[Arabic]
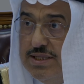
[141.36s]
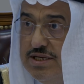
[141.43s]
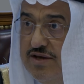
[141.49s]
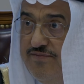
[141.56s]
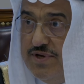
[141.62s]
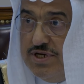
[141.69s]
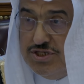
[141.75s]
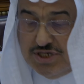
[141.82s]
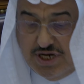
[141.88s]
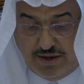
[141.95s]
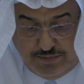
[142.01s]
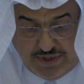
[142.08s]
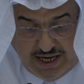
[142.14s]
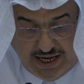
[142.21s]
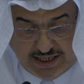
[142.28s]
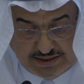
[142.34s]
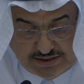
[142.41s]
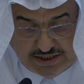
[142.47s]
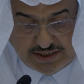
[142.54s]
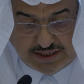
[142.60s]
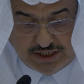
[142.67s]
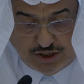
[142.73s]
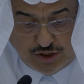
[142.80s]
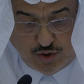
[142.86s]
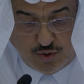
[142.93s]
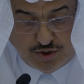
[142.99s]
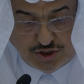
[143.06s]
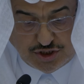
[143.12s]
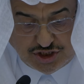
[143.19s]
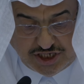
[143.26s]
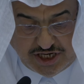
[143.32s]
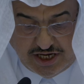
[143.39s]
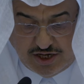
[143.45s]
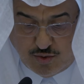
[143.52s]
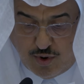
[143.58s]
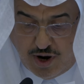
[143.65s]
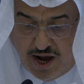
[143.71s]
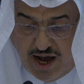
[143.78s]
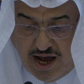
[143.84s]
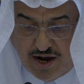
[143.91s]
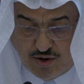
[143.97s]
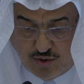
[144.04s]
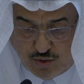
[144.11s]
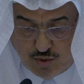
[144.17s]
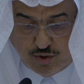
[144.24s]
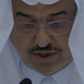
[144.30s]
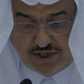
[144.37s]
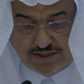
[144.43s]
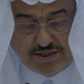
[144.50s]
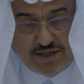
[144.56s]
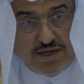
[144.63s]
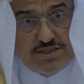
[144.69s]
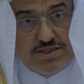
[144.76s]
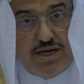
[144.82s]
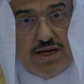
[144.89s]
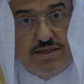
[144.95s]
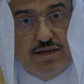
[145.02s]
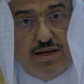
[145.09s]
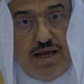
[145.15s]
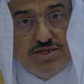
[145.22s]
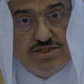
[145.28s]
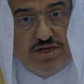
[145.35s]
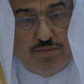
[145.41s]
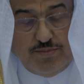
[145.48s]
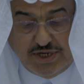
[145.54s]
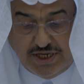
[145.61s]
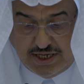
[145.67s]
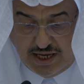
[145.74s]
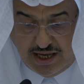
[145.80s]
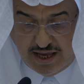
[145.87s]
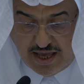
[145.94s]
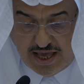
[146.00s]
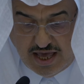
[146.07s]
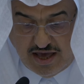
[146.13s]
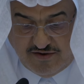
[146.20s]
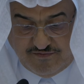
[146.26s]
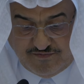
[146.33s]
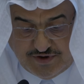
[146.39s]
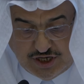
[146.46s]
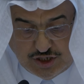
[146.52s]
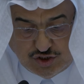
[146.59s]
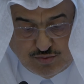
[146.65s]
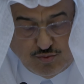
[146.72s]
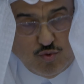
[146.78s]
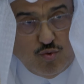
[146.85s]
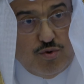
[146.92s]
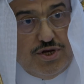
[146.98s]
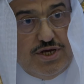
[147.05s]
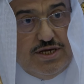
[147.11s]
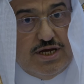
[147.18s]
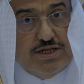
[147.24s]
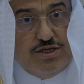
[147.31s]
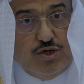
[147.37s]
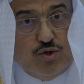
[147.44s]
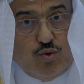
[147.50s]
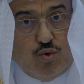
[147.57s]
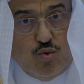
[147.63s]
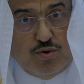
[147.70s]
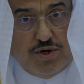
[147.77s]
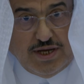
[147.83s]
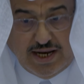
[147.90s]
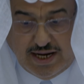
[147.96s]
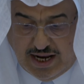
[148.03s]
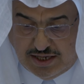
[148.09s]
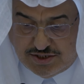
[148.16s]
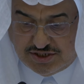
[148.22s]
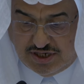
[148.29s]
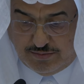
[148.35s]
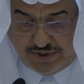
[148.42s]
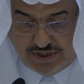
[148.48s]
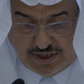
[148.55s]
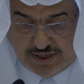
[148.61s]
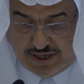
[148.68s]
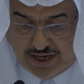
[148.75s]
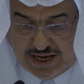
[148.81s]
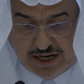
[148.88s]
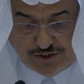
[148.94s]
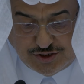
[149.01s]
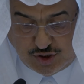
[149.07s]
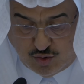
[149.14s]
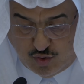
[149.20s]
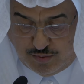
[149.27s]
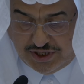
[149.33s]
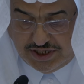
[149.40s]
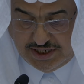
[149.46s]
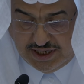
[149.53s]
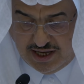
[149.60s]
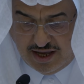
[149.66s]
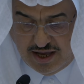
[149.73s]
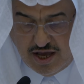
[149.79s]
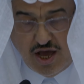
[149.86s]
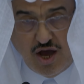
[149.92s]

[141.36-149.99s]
في جامعة يونجي وهانكوك للدراسات الأجنبية في جمهورية كوريا الأجنبية الجنوبية